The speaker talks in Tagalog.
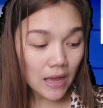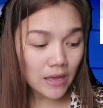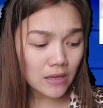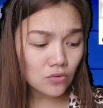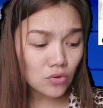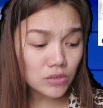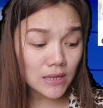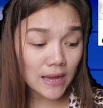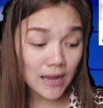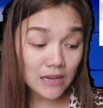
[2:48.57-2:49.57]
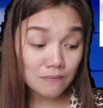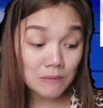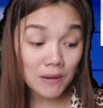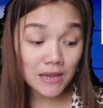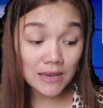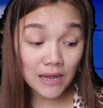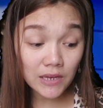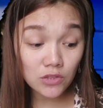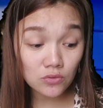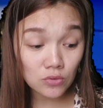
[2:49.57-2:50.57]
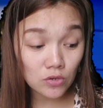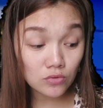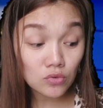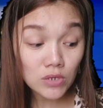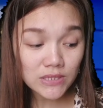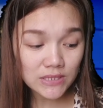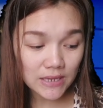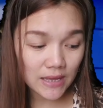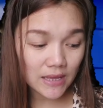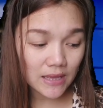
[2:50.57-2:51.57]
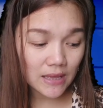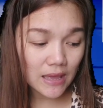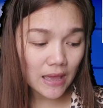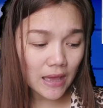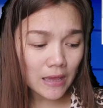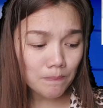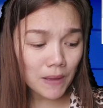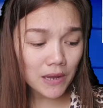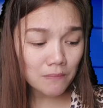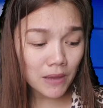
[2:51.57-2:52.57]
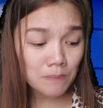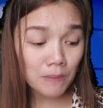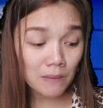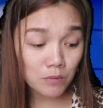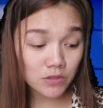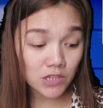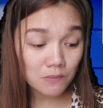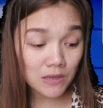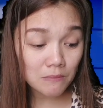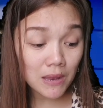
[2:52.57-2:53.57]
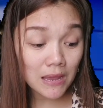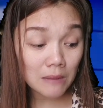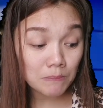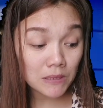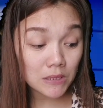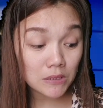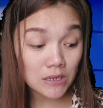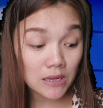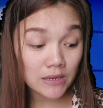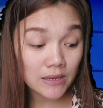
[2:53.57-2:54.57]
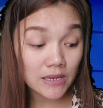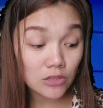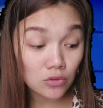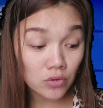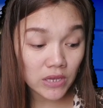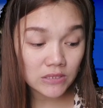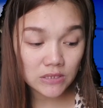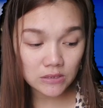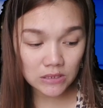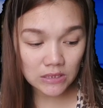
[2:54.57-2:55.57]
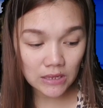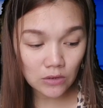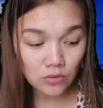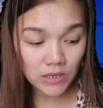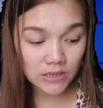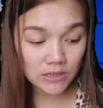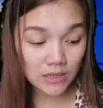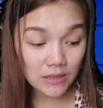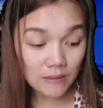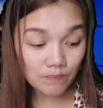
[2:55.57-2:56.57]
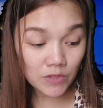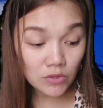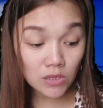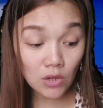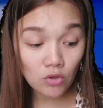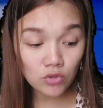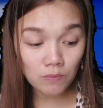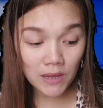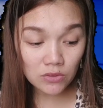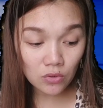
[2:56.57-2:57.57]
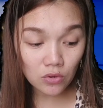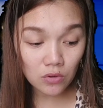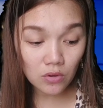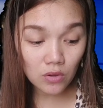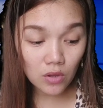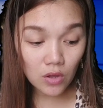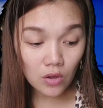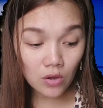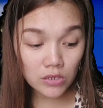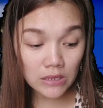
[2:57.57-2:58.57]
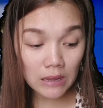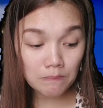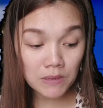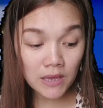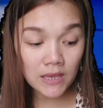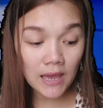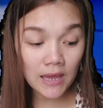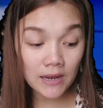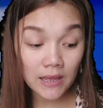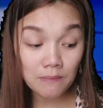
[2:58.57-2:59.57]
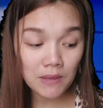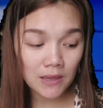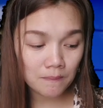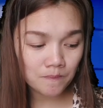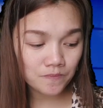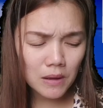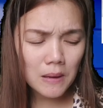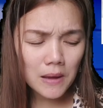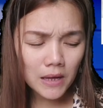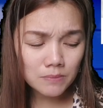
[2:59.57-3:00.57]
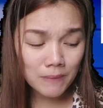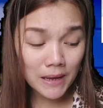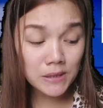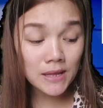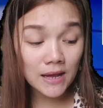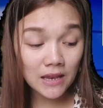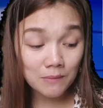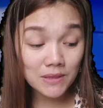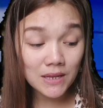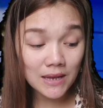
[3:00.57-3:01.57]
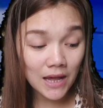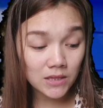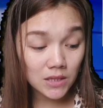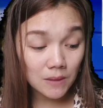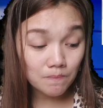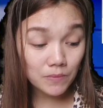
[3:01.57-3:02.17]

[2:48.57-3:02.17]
ay kung sakaling may mga ilangan ng tulong tulad niya, ay para maipaabot na may malalapitan silang ganitong agency lalo na dito sa Cotabato o sa BARMM at para sa kalaman ng lahat